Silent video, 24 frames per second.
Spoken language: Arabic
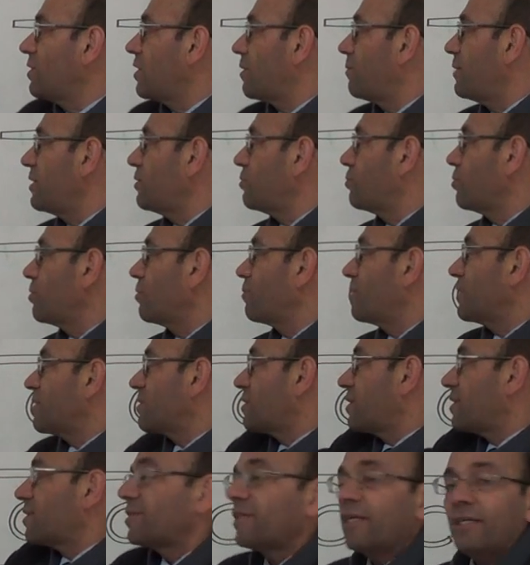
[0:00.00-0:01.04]
تمدد بس
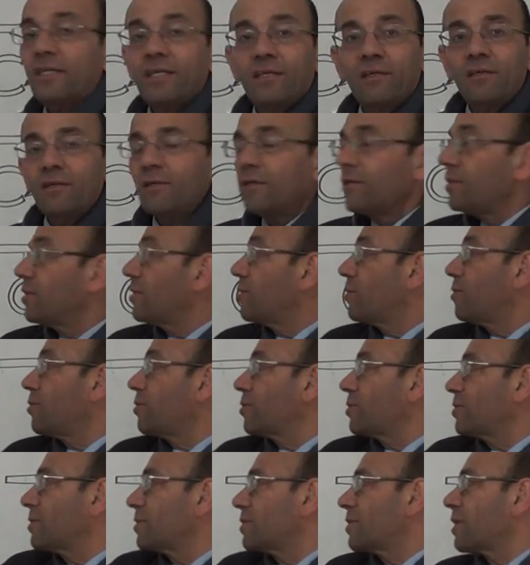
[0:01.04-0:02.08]
لسائل
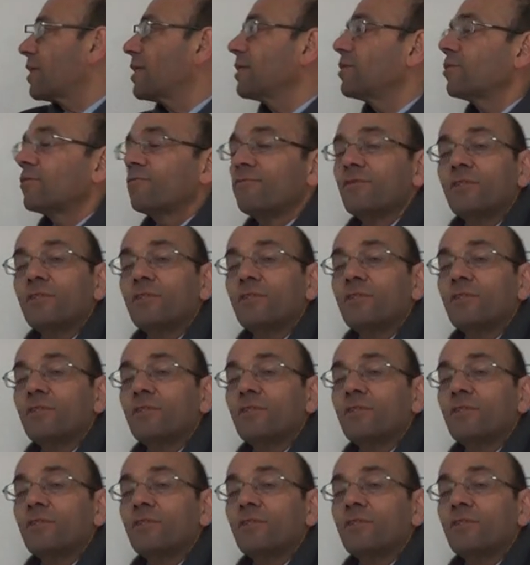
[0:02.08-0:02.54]
هون تغير في